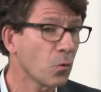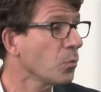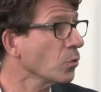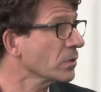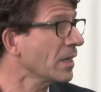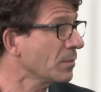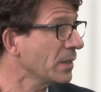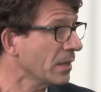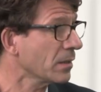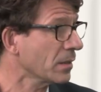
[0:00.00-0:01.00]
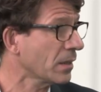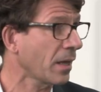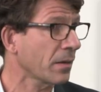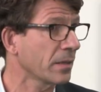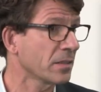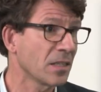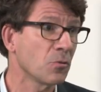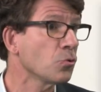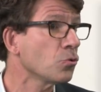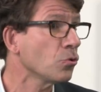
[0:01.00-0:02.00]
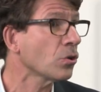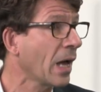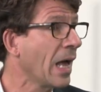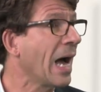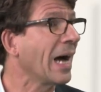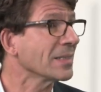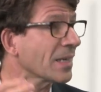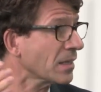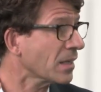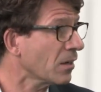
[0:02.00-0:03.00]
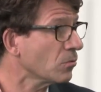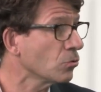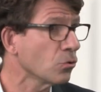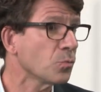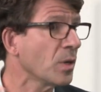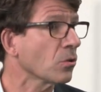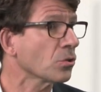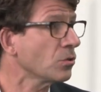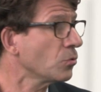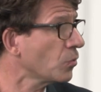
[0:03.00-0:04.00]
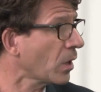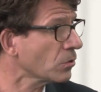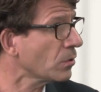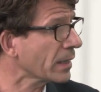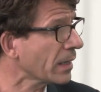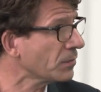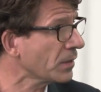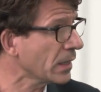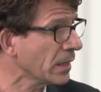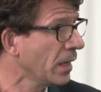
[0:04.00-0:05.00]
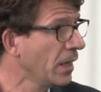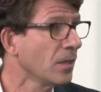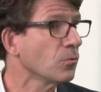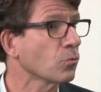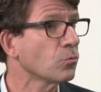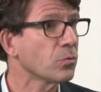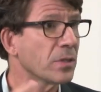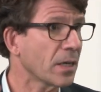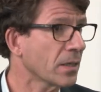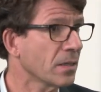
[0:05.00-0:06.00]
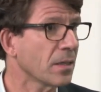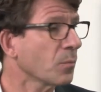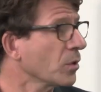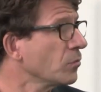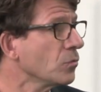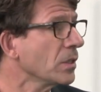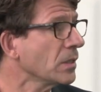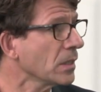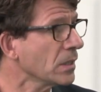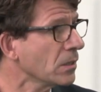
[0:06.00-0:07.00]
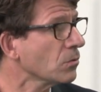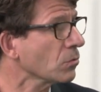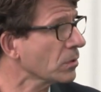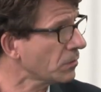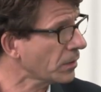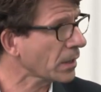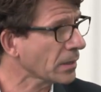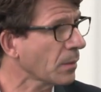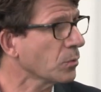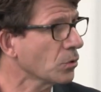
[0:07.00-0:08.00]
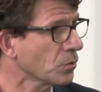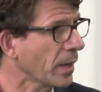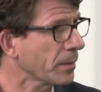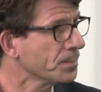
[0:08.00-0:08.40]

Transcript: bons amis. Et c'est du sucre à très très haute dose, mélangé souvent avec de la caféine. Donc tout ça qui, d'un point de vue diététique, sont des véritables cauchemars.